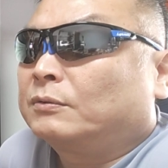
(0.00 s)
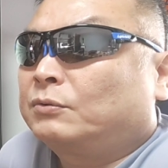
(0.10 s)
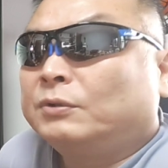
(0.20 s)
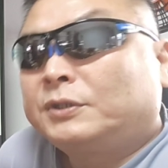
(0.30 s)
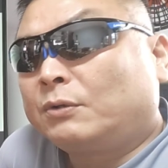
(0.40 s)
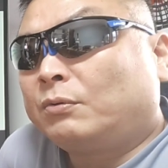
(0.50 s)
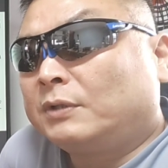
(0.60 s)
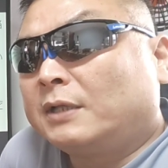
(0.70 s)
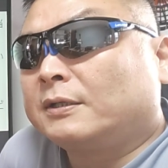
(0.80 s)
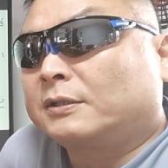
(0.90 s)
どうしてこ
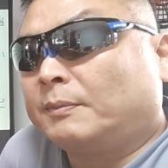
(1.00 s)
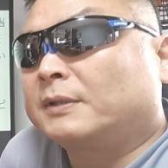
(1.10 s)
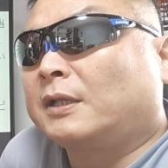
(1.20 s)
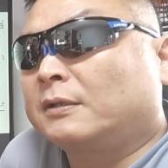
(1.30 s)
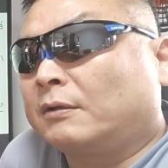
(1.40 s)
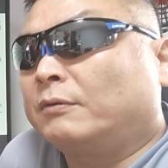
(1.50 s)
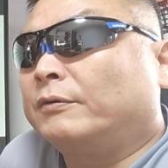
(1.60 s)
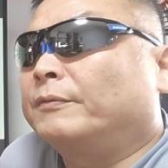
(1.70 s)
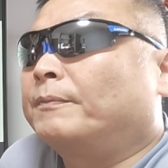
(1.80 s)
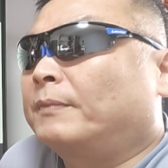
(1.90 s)
うなってしまったんだろ
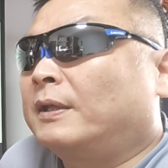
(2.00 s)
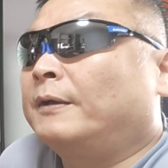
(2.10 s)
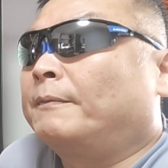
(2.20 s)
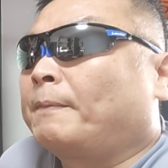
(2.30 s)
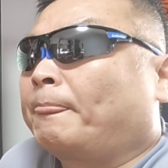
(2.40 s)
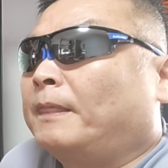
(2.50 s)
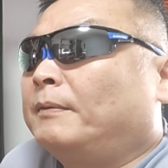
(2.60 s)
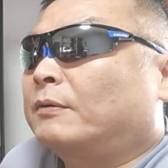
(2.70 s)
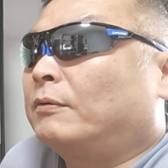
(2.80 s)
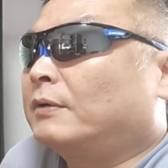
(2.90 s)
う、ね
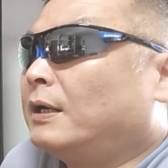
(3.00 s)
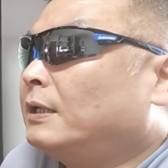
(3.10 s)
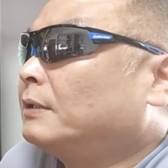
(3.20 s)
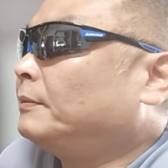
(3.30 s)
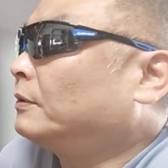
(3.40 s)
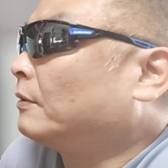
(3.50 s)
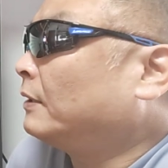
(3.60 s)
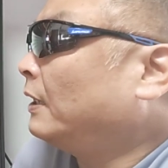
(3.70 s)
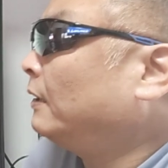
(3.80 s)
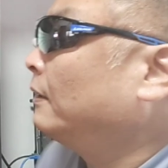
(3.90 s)
まあ、こう考えてみると
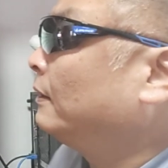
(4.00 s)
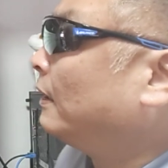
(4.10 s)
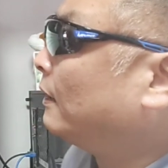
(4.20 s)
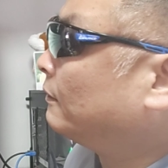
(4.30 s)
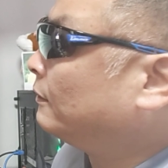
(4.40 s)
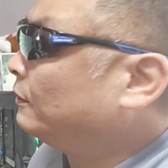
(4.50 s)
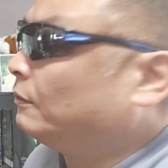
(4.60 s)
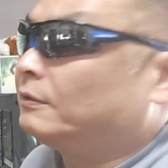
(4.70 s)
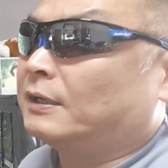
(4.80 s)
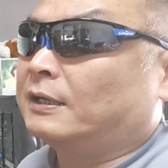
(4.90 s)
ねあの日
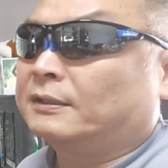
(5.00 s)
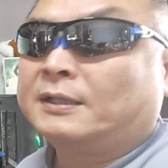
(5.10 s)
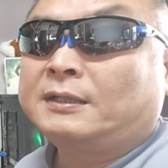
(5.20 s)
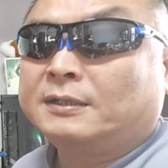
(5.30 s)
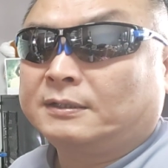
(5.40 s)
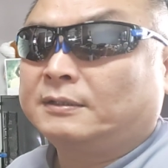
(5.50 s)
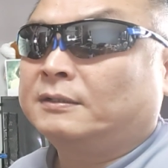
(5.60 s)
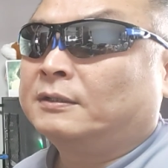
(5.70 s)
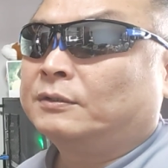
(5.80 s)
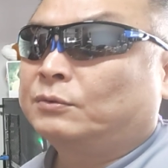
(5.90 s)
本が何
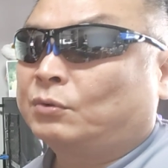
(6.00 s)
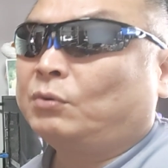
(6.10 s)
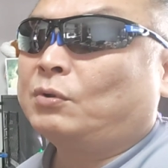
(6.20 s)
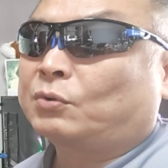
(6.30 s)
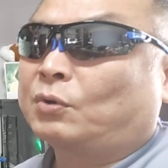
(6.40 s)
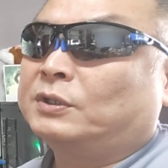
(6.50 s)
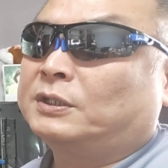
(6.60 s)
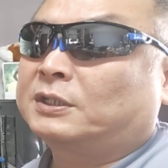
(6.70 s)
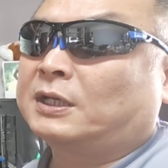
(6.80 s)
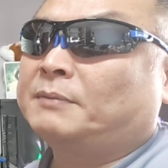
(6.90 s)
どこのとこ
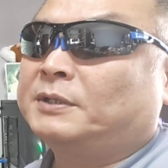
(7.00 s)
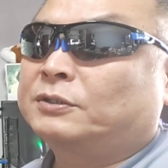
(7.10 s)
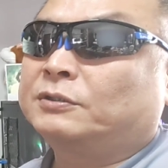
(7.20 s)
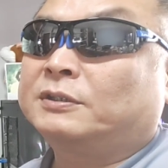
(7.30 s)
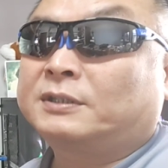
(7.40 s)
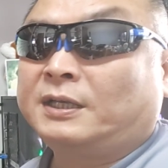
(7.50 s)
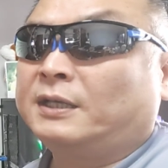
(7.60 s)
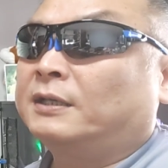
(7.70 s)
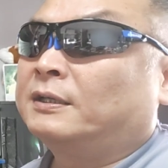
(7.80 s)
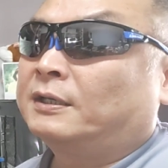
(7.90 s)
にしがみつい
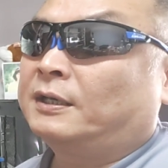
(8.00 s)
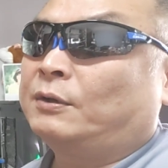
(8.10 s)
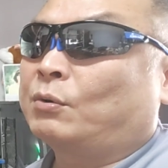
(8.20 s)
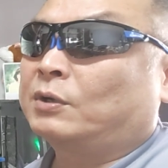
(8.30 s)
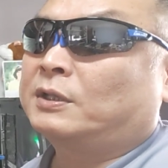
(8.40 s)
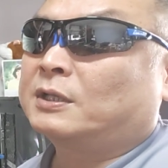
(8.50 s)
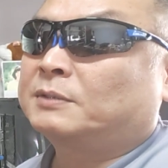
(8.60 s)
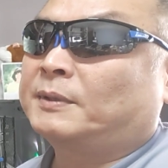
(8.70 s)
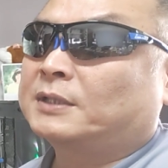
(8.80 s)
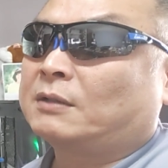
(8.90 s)
て遅れて
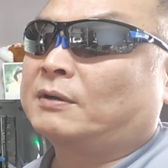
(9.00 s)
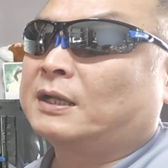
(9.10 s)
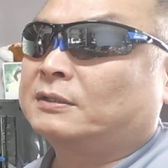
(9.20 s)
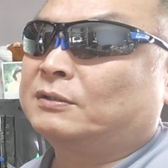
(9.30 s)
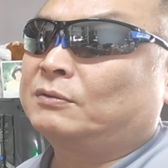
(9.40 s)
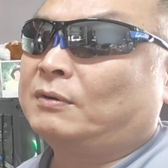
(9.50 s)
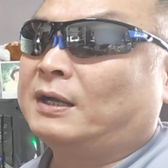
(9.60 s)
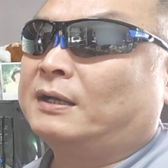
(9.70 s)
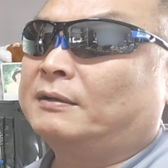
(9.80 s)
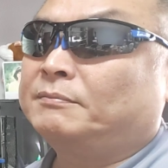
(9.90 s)
しまったのかっていうの
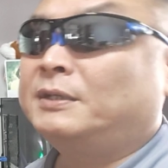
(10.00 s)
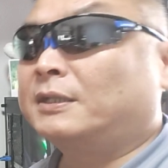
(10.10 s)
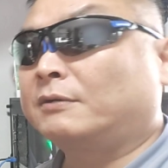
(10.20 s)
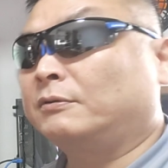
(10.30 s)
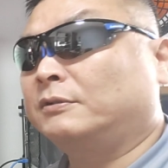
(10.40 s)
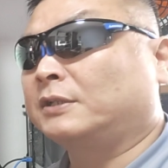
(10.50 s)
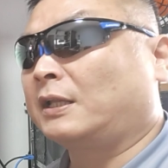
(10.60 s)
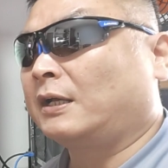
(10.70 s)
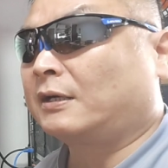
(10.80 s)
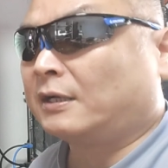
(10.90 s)
が見えてくるんじゃ
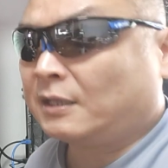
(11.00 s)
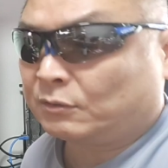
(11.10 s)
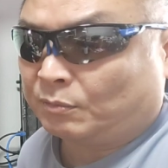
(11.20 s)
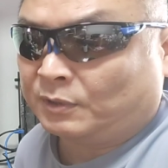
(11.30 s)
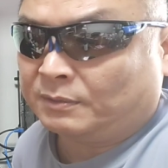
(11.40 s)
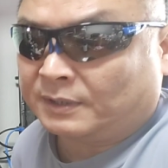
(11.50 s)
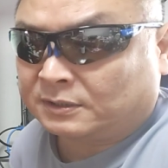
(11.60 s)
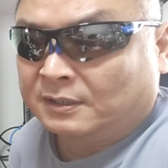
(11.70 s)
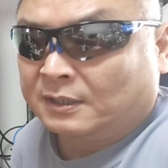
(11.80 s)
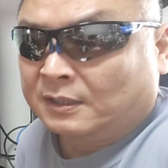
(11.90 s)
ないかなと思いま
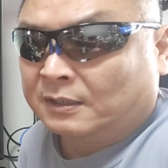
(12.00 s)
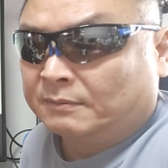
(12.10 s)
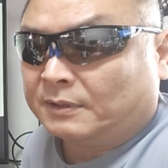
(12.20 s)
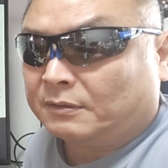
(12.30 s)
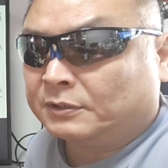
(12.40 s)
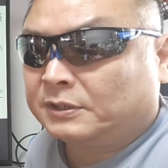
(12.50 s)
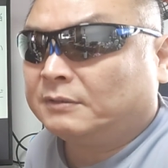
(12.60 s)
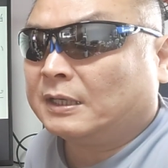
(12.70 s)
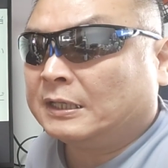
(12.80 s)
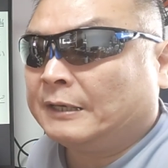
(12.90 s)
す。まあおじ
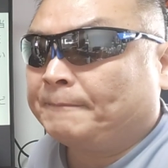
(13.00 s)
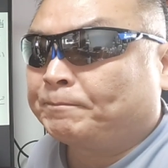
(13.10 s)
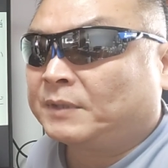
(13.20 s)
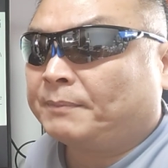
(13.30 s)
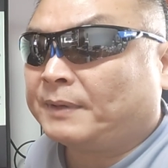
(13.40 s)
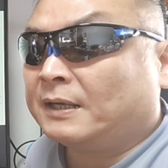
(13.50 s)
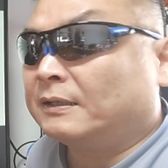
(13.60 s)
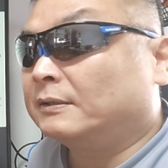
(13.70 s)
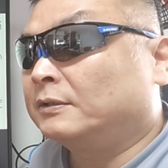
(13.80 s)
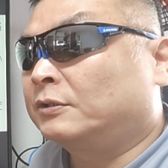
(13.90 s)
いはねやっ
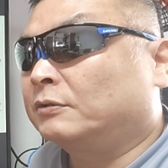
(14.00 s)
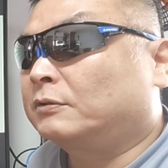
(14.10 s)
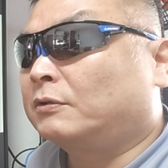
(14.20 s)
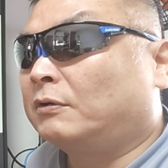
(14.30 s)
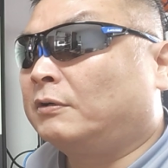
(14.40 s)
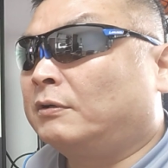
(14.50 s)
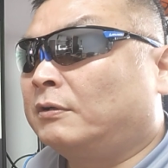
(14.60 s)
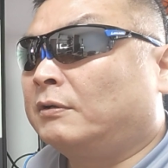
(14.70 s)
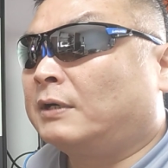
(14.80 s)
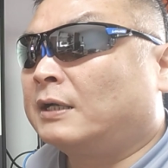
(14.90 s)
ぱずっ
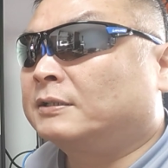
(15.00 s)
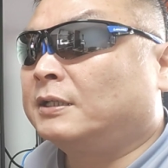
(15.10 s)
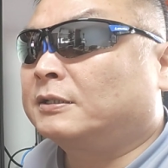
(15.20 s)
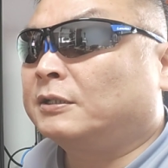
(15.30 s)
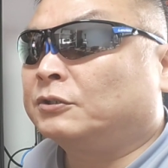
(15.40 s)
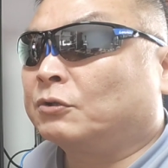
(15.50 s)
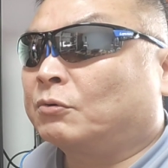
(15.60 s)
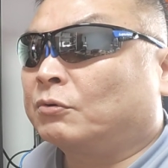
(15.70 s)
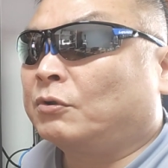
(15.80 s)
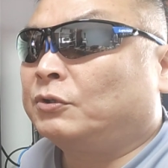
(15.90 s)
と半世紀以
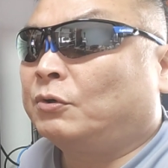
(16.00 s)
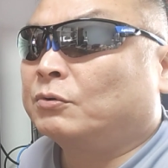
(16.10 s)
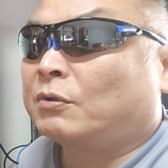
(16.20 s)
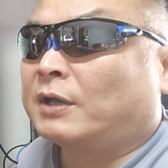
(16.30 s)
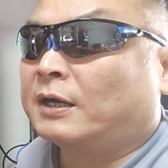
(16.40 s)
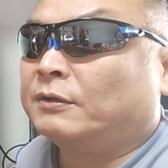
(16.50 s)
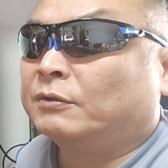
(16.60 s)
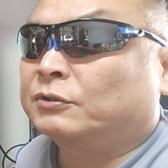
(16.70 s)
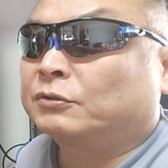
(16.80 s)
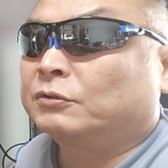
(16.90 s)
上この日本の流れ
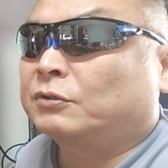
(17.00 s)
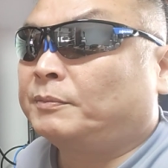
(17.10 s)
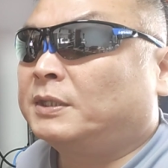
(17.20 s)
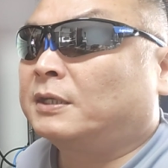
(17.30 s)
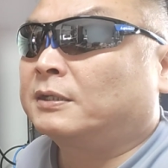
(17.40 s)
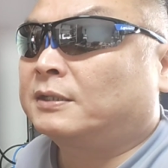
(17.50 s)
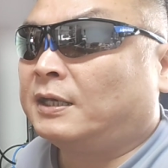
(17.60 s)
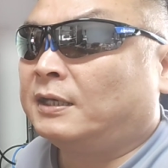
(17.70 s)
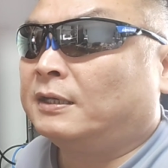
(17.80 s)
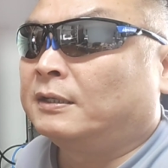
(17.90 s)
をずっと見てき
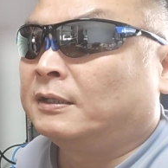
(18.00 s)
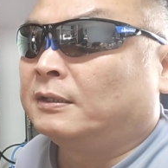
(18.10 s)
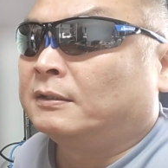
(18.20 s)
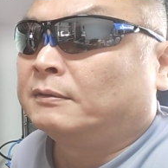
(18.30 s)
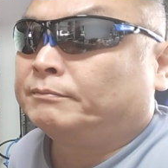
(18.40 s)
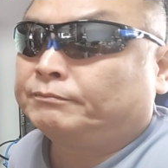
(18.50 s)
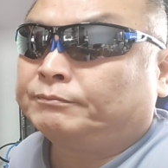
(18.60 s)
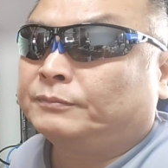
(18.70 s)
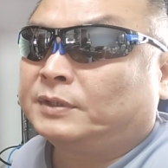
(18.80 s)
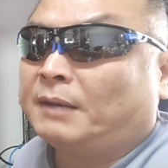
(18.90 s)
て、う
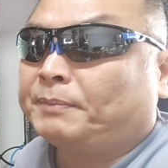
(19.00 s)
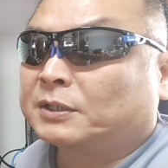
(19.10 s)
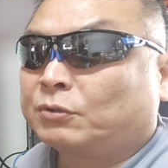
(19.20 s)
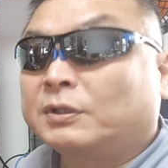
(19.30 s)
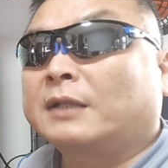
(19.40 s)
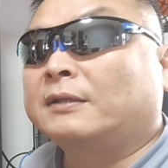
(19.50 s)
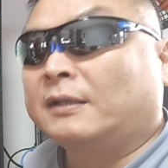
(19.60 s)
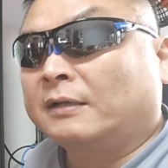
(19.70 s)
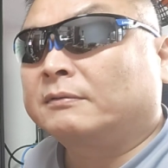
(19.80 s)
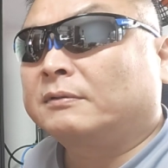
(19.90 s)
ん、やっぱそうだった
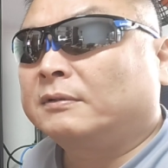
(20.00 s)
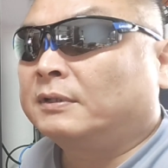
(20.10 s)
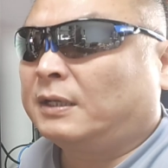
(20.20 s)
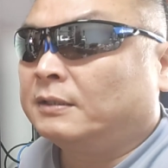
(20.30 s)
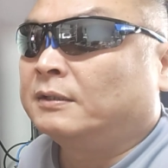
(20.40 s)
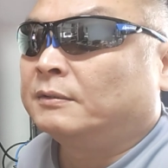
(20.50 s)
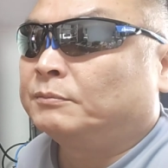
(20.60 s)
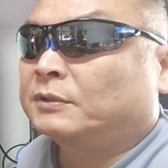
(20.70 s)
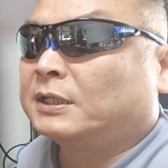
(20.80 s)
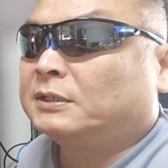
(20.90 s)
な、ね、
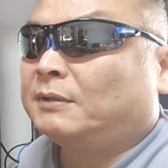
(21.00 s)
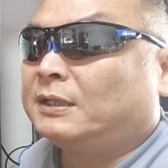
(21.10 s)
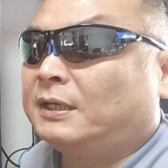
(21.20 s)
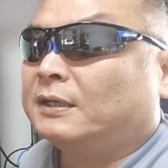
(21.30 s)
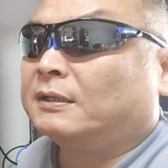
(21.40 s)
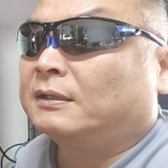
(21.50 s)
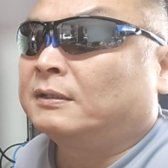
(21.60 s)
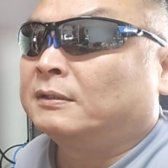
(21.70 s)
昔はね